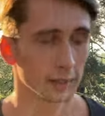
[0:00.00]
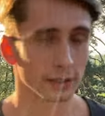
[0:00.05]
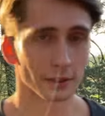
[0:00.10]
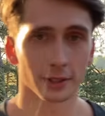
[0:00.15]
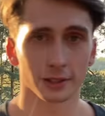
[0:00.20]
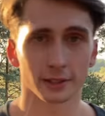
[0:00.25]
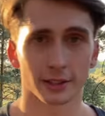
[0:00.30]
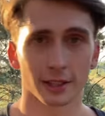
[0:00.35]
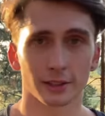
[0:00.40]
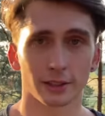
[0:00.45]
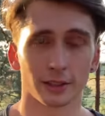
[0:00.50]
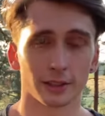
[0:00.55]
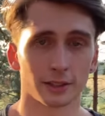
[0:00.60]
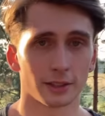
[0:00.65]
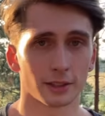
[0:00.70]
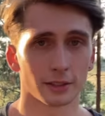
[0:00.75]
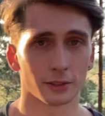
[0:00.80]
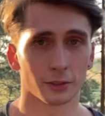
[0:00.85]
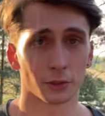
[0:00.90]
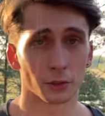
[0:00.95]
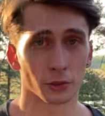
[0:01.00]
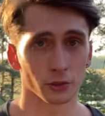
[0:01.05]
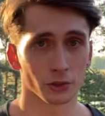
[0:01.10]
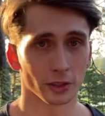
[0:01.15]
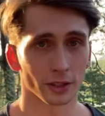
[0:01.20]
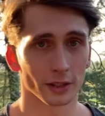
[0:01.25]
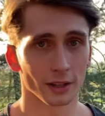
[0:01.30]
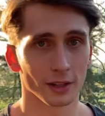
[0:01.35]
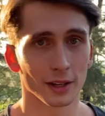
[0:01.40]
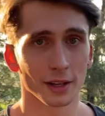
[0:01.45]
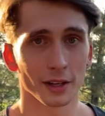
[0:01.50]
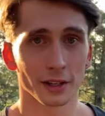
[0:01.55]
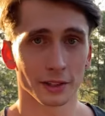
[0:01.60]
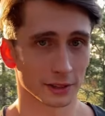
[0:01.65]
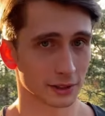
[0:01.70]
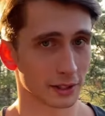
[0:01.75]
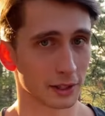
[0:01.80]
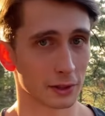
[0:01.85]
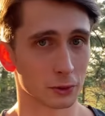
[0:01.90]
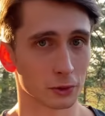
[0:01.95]
досадное тело ежика
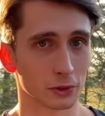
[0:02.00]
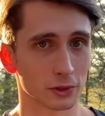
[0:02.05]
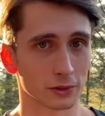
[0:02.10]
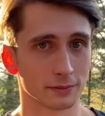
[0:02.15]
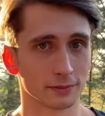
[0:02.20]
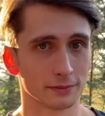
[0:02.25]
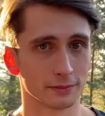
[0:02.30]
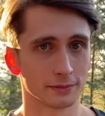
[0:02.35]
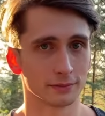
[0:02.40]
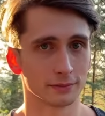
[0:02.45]
снаружи. По